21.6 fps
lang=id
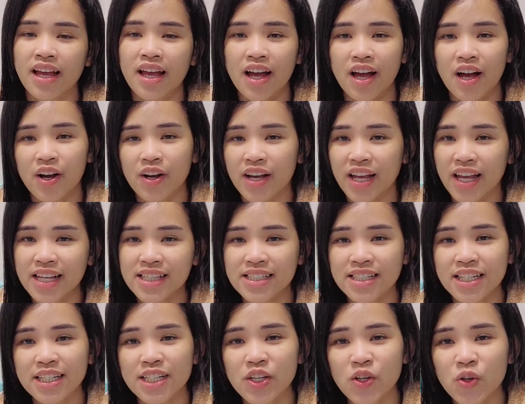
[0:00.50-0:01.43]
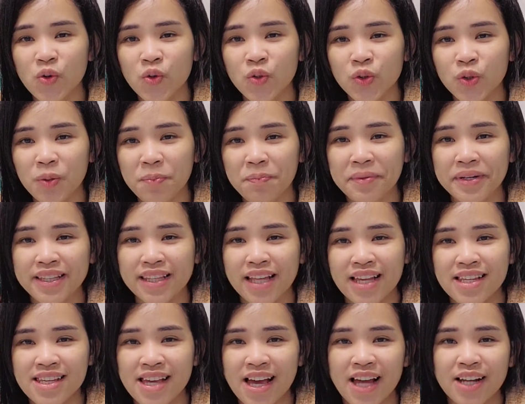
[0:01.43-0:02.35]
Oke, okay, jadi untuk
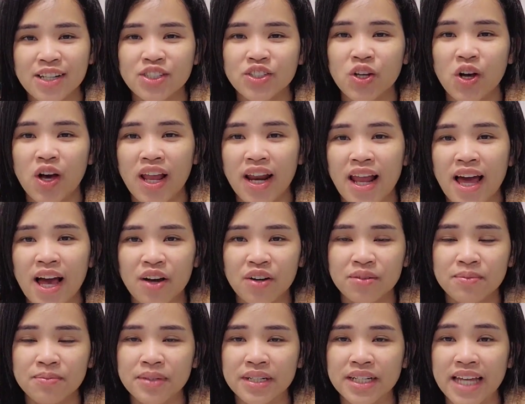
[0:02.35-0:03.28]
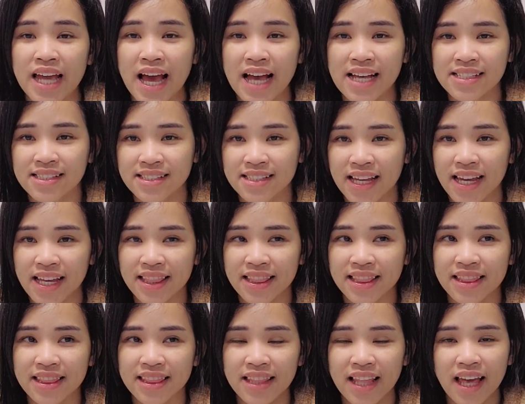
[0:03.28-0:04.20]
pertanyaan soal aku beli aset
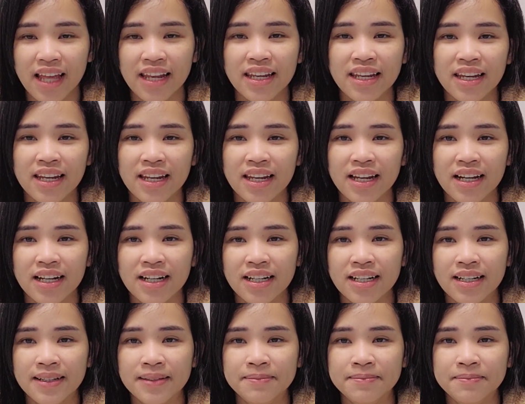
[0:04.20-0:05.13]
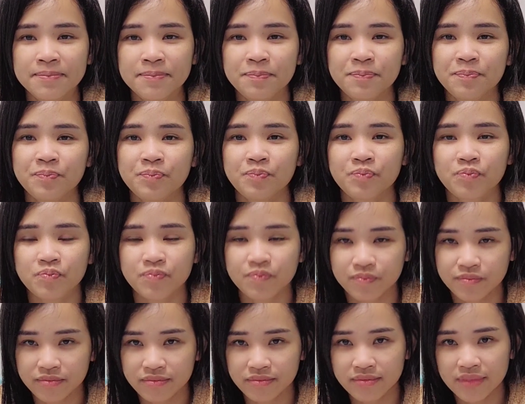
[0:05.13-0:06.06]
dan um,
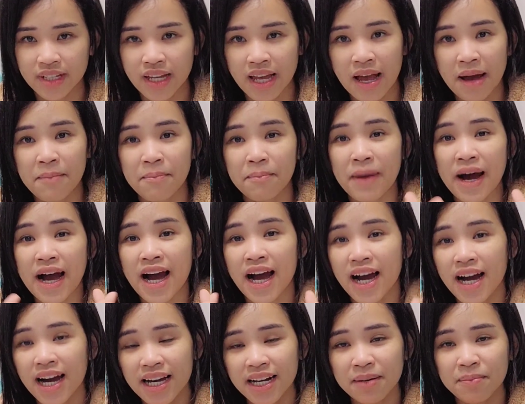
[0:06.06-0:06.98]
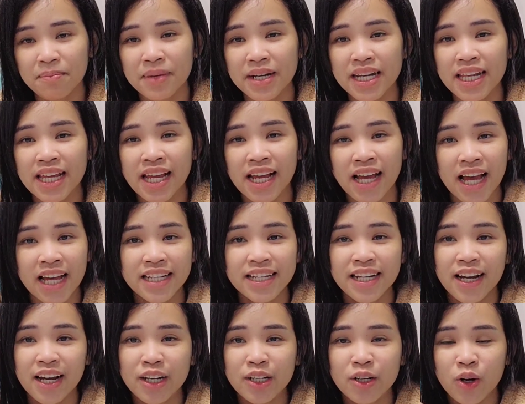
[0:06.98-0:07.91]
mahar menikah
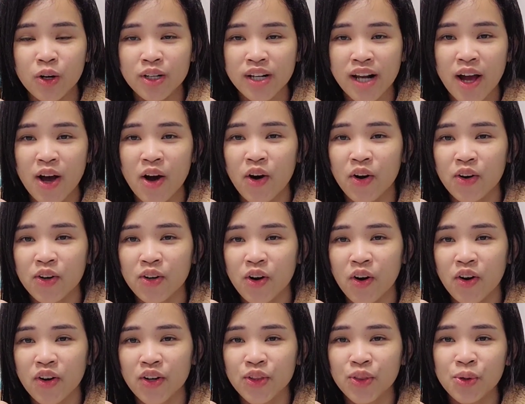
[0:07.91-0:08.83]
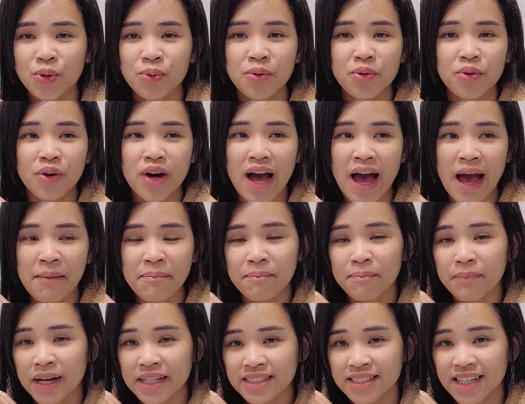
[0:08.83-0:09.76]
dengan orang Hong Kong itu
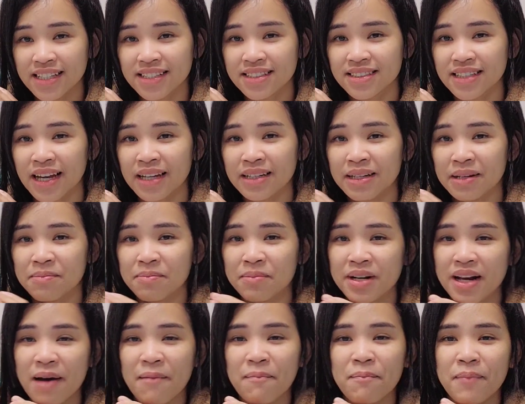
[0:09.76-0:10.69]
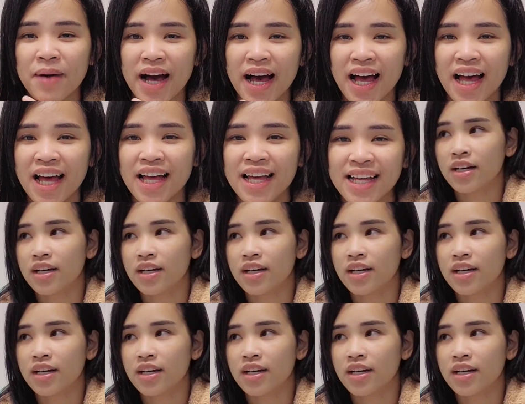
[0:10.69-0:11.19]
apa saja dan berapa?